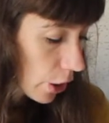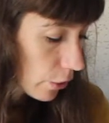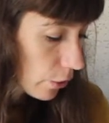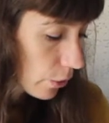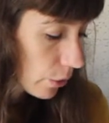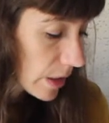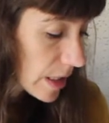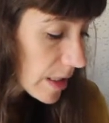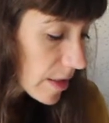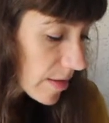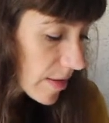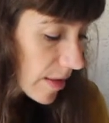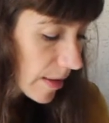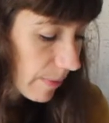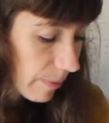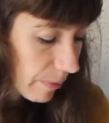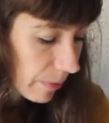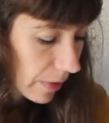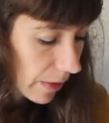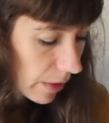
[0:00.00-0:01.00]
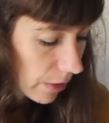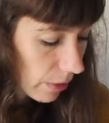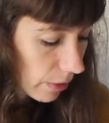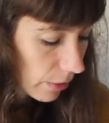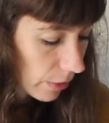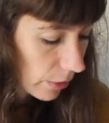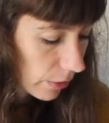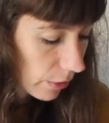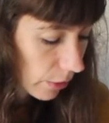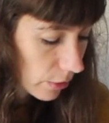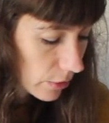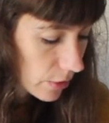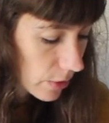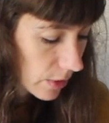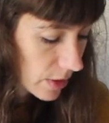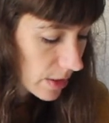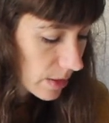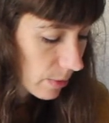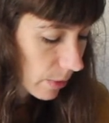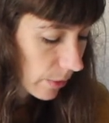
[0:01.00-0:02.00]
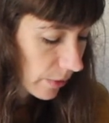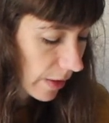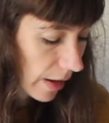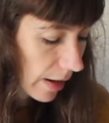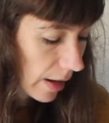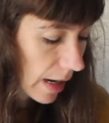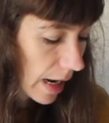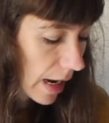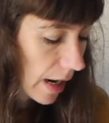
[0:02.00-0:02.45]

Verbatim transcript: de, quitter euh, dans le sentimental.